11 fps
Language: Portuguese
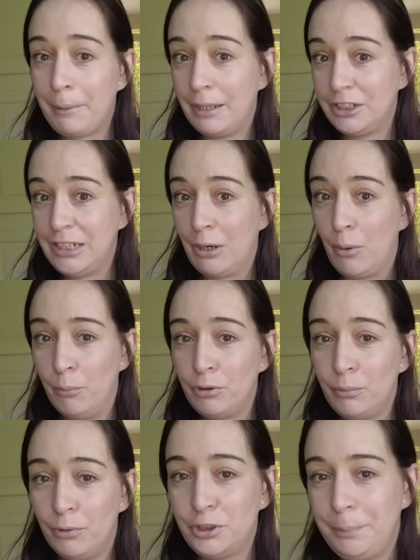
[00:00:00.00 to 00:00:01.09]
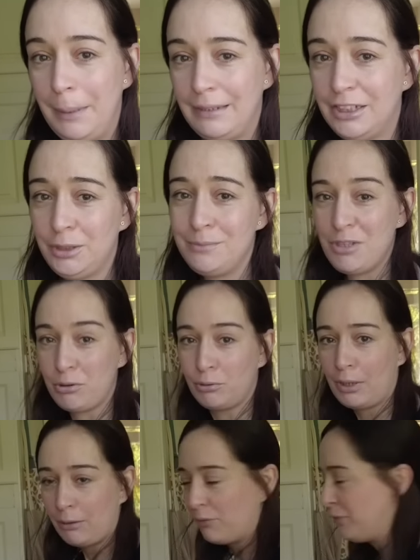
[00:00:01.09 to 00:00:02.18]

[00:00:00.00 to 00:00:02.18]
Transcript: porque ela está com muito bom aspecto. Deixa-me só colocar o